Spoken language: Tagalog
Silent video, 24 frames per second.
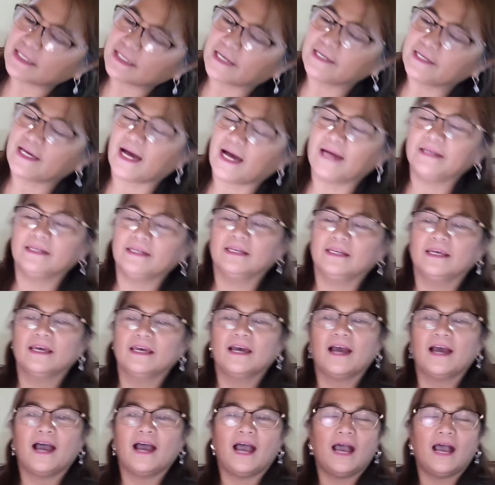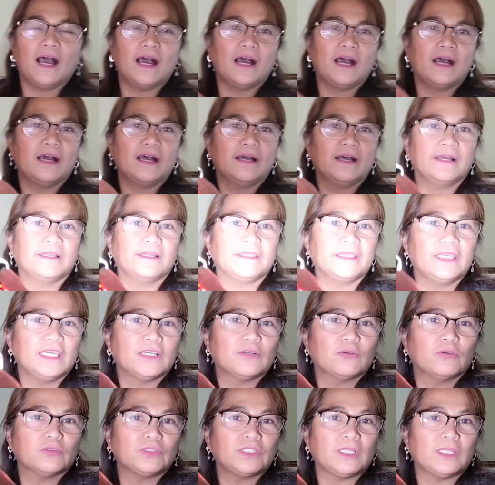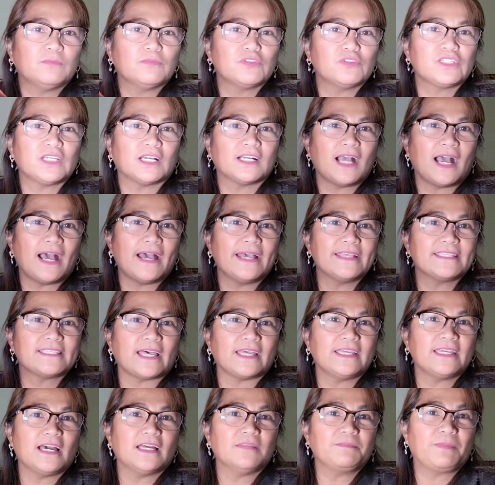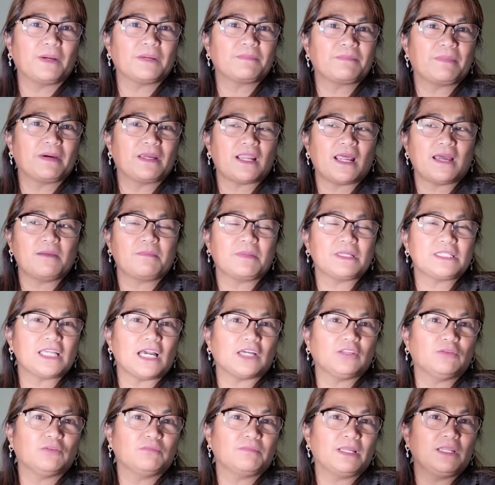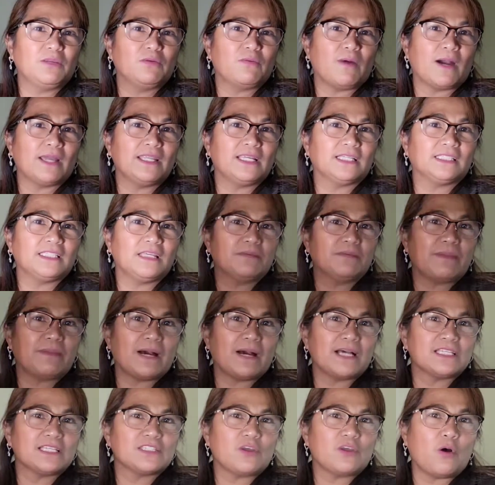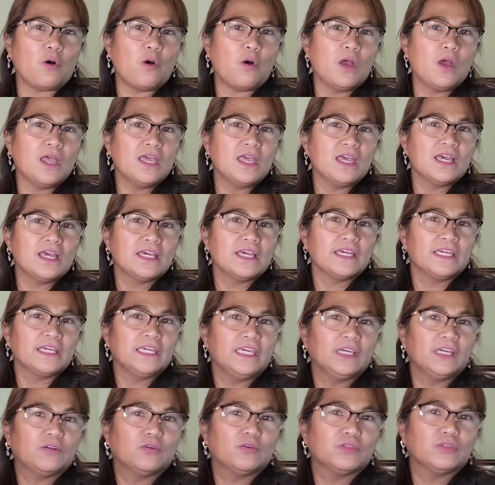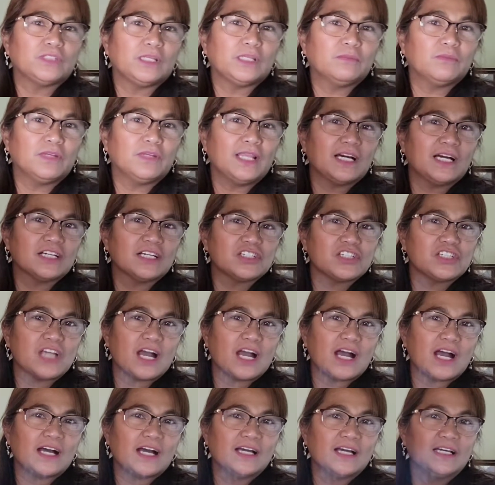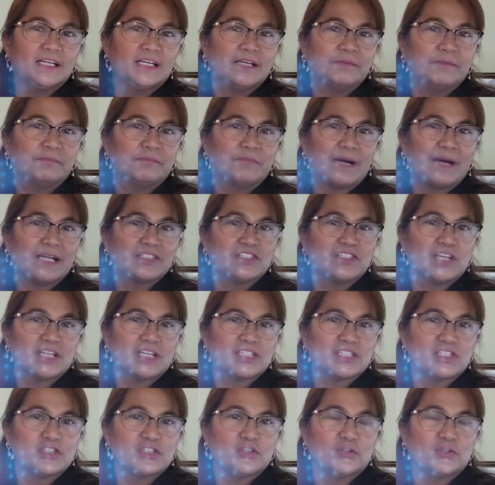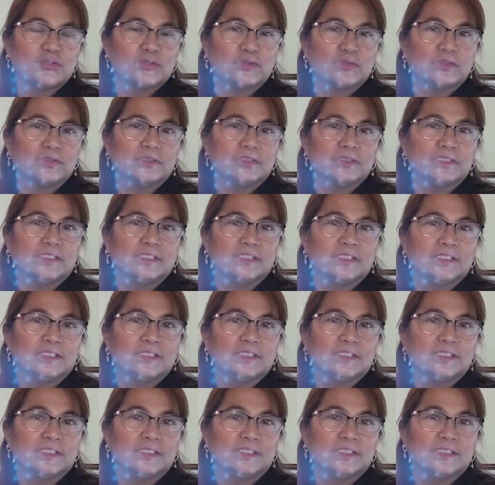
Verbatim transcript: ayan. Uh, iikutin mo siya guys. Ayan, pag masyadong maliwanag, 'di ba So, Iikutin mo lang siya, ma-adjust yung